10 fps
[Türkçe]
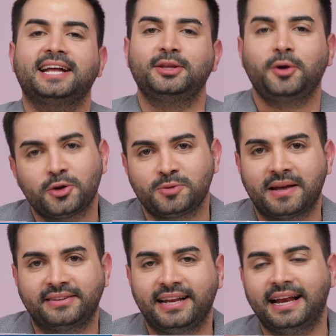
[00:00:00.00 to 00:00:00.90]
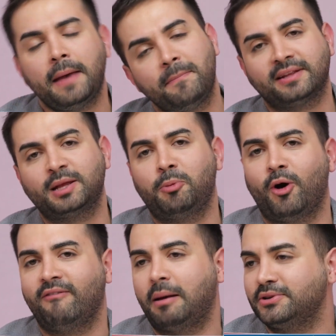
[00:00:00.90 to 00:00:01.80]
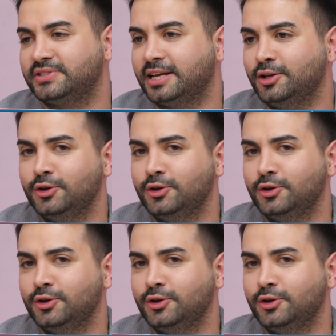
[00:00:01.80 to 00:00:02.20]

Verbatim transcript: saatte görüşmek dileğiyle hep birlikte puan vermek üzere